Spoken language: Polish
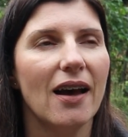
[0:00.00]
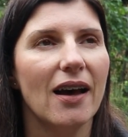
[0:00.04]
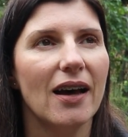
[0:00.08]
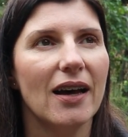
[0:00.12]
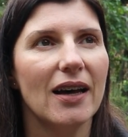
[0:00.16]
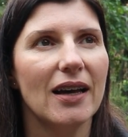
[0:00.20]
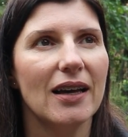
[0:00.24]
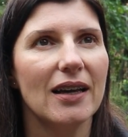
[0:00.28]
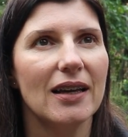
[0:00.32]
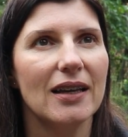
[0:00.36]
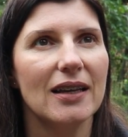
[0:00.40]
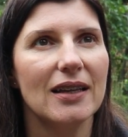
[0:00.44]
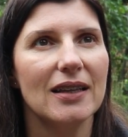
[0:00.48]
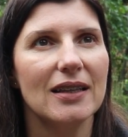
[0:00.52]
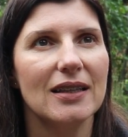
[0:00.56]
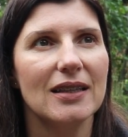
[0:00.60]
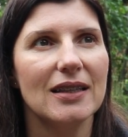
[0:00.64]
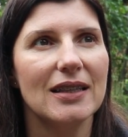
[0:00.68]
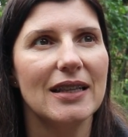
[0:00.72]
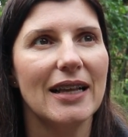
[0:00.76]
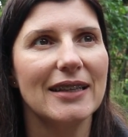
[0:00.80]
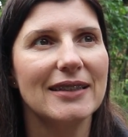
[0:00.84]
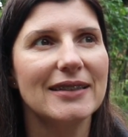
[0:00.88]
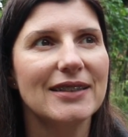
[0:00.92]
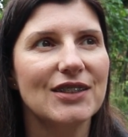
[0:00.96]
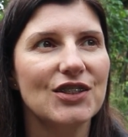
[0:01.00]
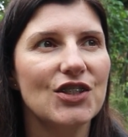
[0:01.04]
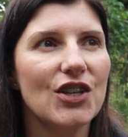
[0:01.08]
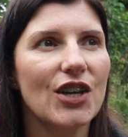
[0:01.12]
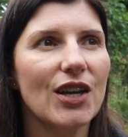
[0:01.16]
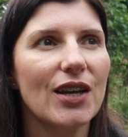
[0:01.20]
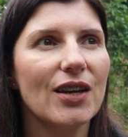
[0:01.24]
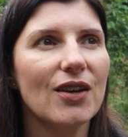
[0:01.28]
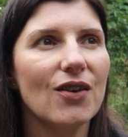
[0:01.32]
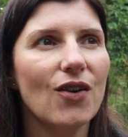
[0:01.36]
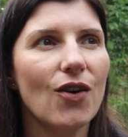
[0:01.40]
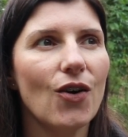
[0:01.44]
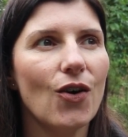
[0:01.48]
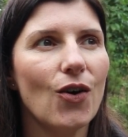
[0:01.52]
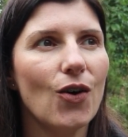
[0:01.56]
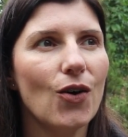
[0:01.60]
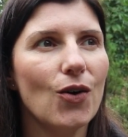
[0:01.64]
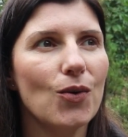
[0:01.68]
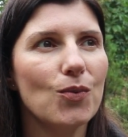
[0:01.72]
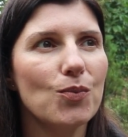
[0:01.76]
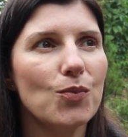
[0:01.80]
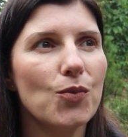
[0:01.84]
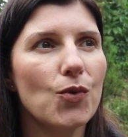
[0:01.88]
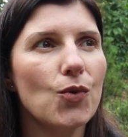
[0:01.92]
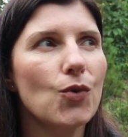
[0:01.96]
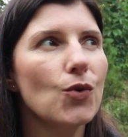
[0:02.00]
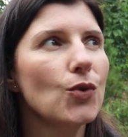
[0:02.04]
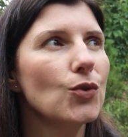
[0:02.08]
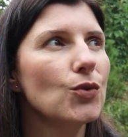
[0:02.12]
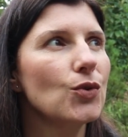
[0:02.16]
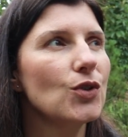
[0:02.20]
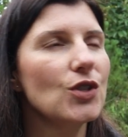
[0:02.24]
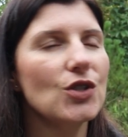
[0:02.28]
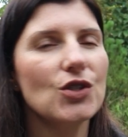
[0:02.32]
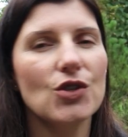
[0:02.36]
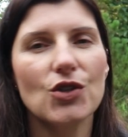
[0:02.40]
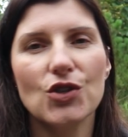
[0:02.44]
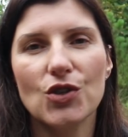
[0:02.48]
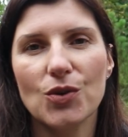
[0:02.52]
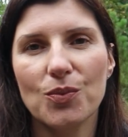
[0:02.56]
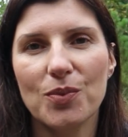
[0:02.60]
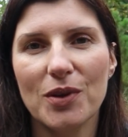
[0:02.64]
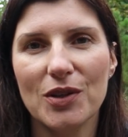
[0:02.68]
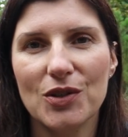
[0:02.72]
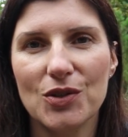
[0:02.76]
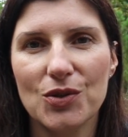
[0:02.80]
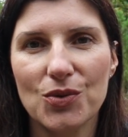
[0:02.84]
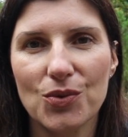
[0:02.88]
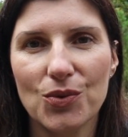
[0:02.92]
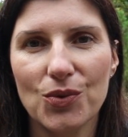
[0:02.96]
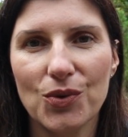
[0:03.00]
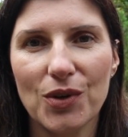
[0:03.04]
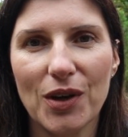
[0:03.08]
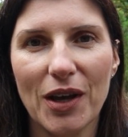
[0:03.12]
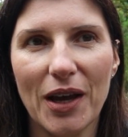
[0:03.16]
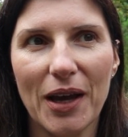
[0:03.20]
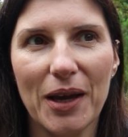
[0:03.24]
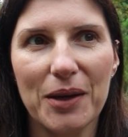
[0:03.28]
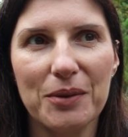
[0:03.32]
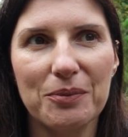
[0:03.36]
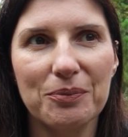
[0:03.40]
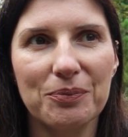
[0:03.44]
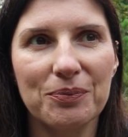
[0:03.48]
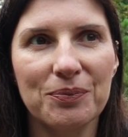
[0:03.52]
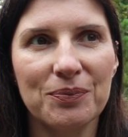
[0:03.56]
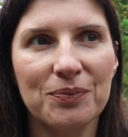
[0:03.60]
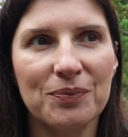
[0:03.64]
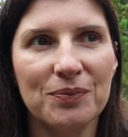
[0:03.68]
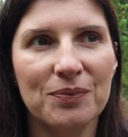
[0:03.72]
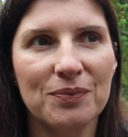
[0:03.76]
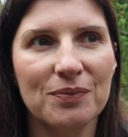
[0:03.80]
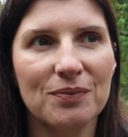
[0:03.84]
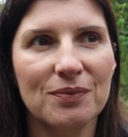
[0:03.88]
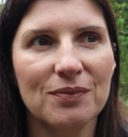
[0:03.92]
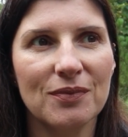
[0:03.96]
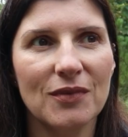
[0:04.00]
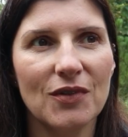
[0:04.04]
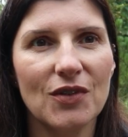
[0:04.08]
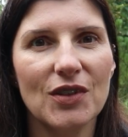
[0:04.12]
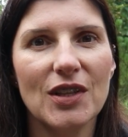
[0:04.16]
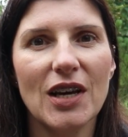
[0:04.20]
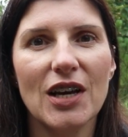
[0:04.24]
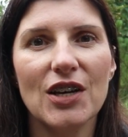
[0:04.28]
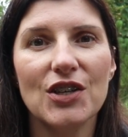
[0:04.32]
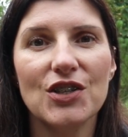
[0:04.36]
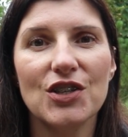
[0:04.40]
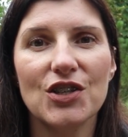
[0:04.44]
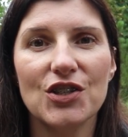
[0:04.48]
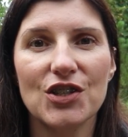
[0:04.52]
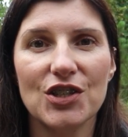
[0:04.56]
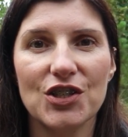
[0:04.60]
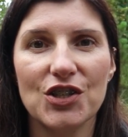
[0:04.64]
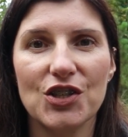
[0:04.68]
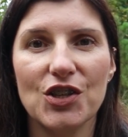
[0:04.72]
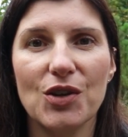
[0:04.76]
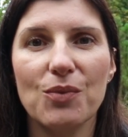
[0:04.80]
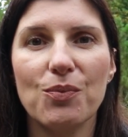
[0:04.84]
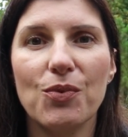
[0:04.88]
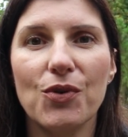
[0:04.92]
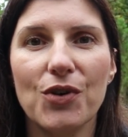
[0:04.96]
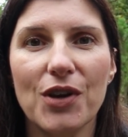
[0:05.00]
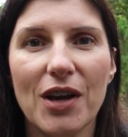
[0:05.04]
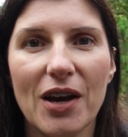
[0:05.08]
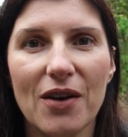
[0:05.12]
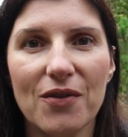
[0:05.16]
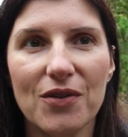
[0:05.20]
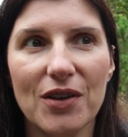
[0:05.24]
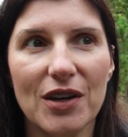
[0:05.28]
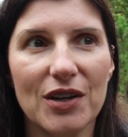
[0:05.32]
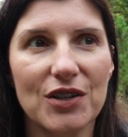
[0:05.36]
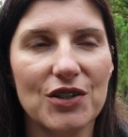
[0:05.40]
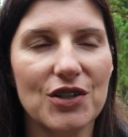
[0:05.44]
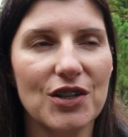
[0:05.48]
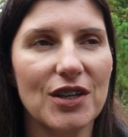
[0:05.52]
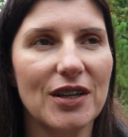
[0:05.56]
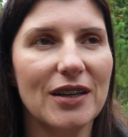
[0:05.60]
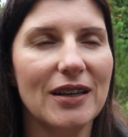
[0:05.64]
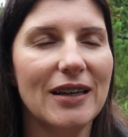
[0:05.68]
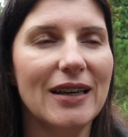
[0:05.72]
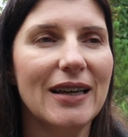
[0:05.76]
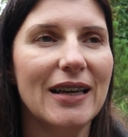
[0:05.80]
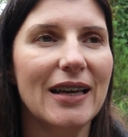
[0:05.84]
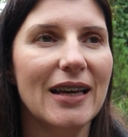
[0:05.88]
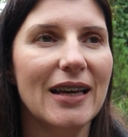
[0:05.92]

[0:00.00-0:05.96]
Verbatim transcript: E, dlaczego Bóg, który coś obiecuje, wydaje się, że się nie pojawia, że,